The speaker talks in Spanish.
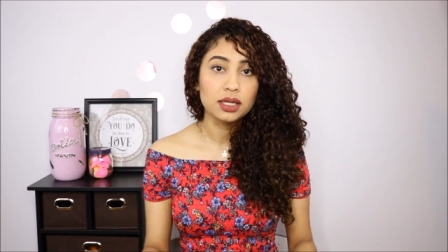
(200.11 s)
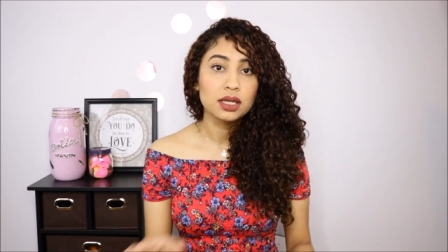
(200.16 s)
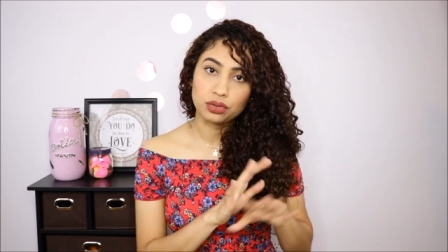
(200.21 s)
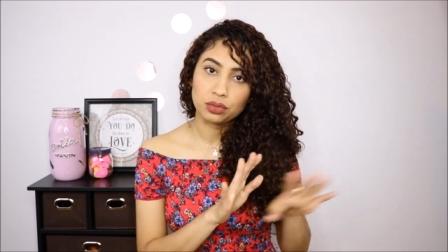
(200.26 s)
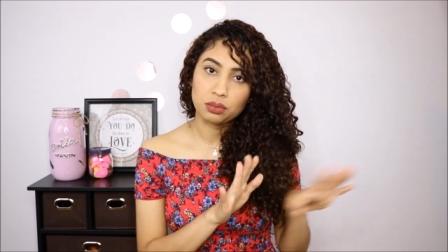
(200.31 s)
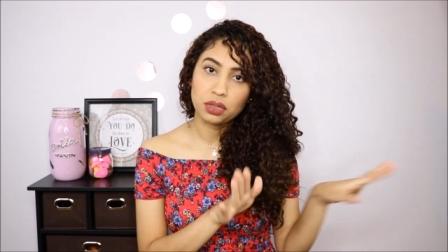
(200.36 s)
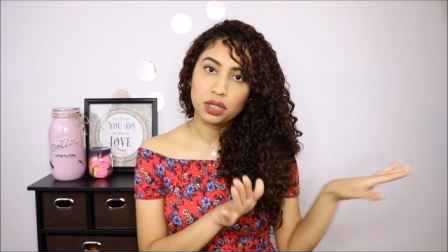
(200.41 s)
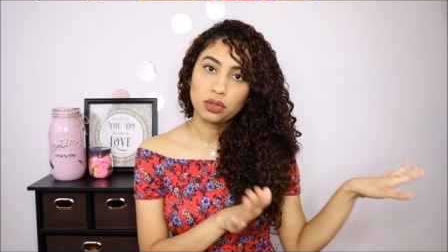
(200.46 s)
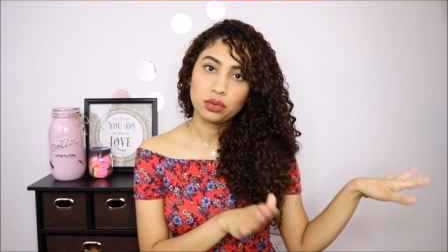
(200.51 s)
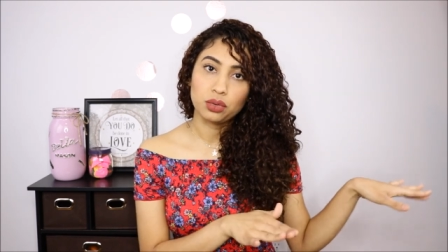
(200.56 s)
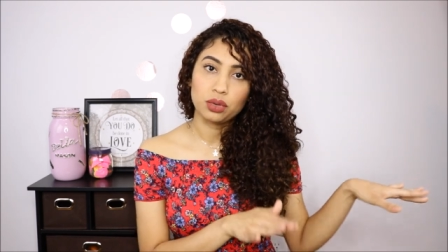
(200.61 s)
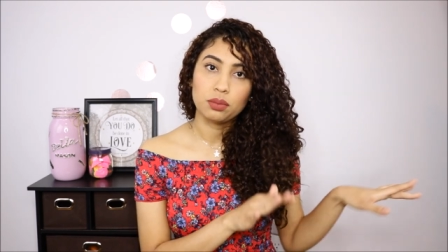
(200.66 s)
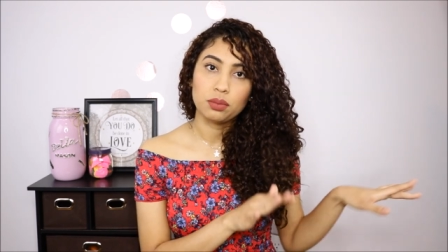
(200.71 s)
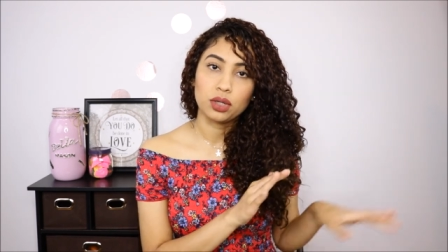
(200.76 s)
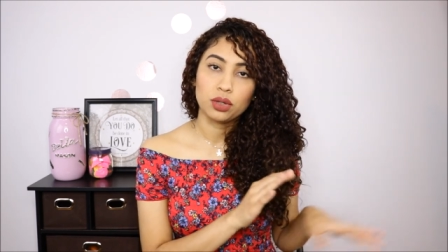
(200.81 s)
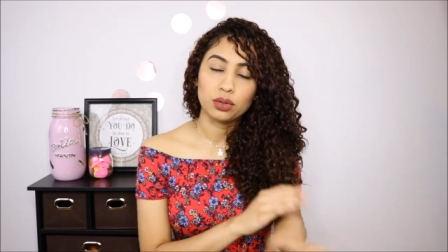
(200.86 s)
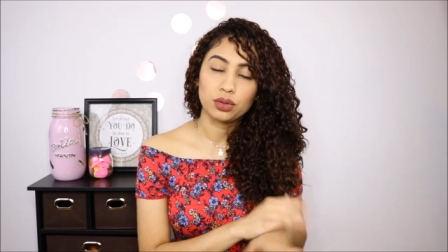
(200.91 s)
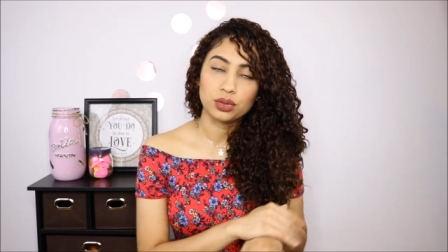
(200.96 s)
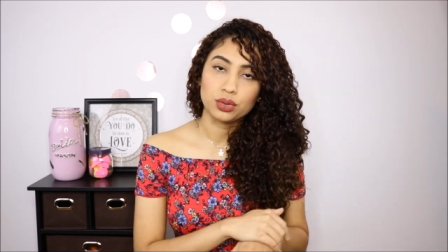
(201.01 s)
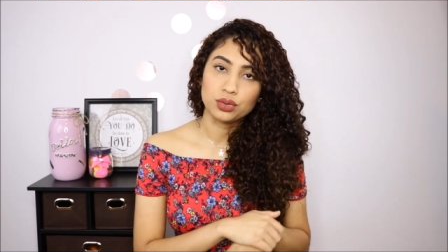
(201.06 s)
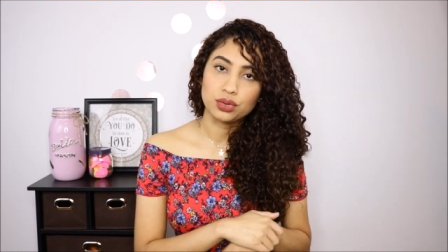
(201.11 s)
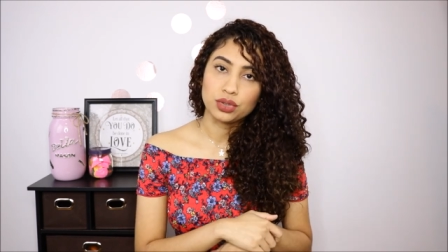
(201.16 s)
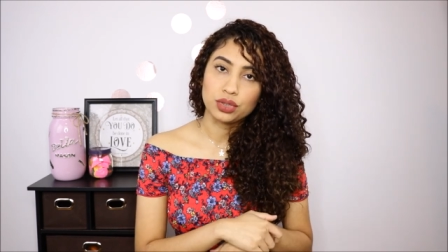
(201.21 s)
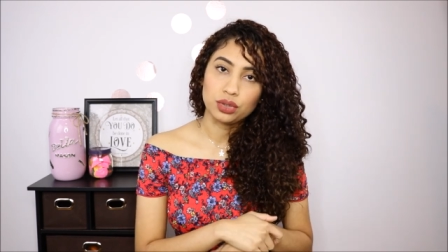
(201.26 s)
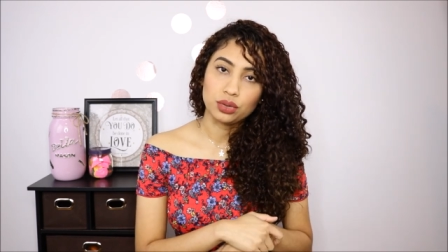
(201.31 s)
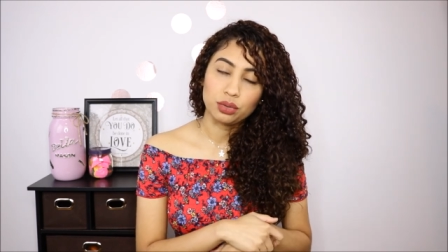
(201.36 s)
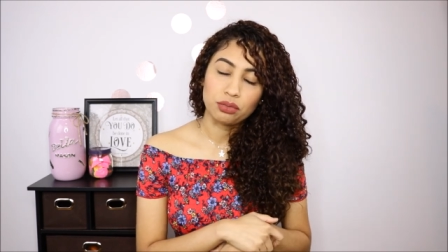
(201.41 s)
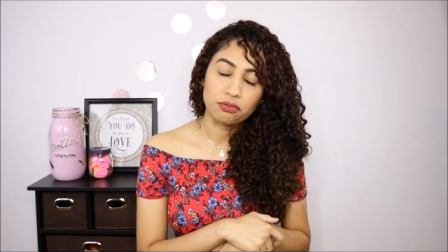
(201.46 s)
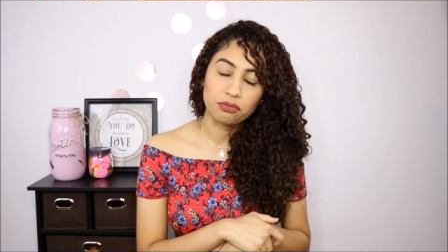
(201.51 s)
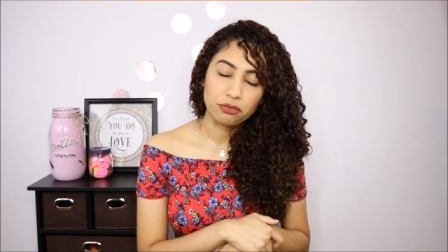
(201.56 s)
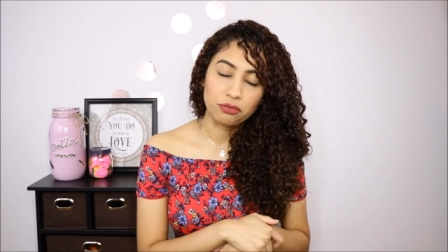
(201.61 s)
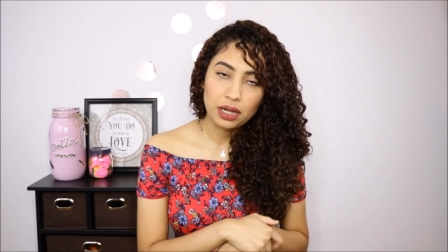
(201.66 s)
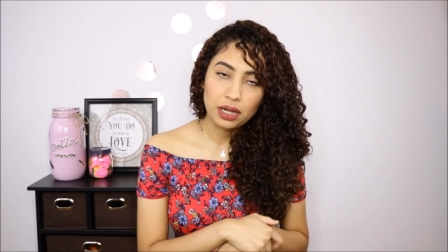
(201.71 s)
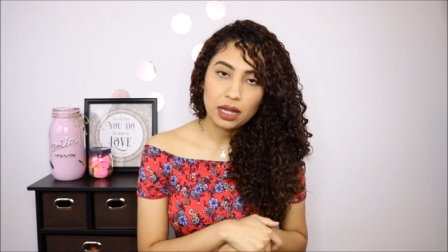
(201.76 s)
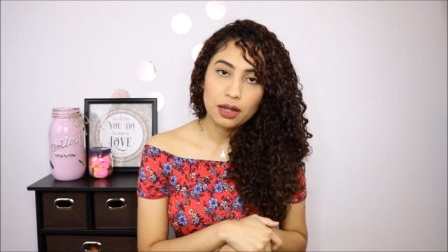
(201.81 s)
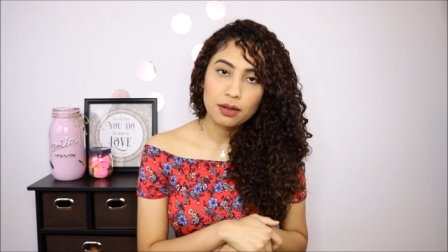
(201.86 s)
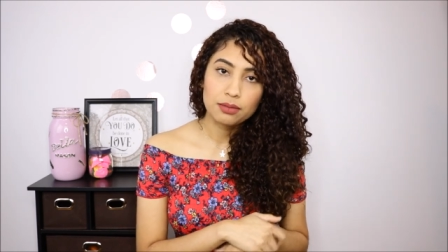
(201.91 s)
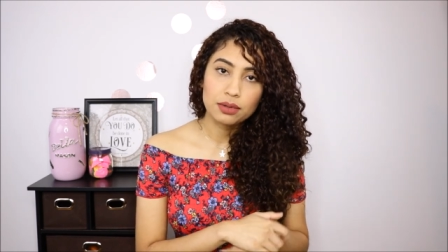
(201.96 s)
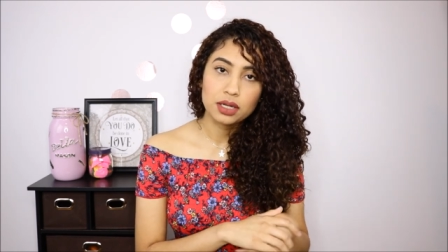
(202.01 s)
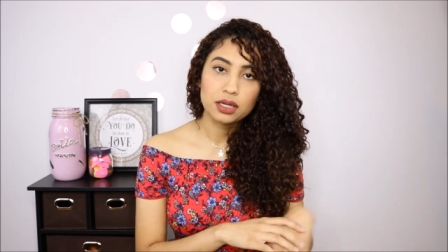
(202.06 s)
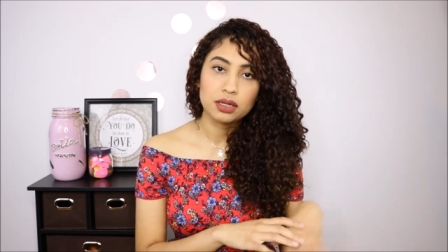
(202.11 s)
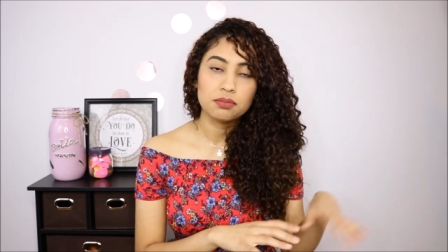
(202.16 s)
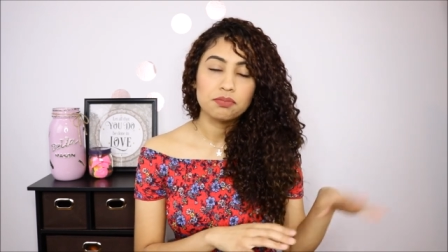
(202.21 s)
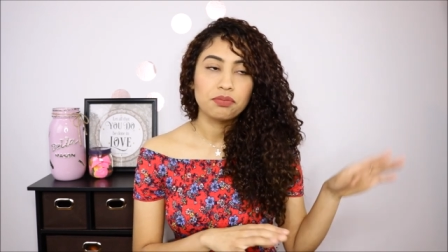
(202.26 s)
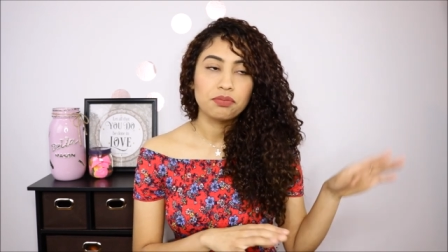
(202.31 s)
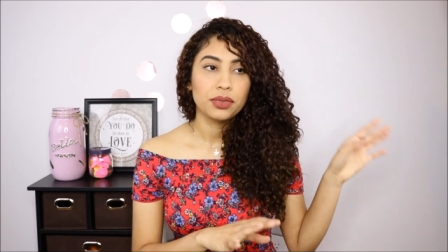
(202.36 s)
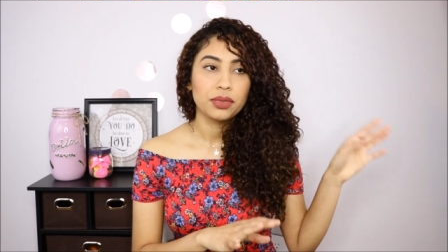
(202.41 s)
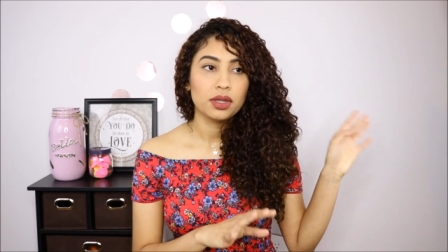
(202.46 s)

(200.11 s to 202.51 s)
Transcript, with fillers: dormí yo en mi colchoncito inflable,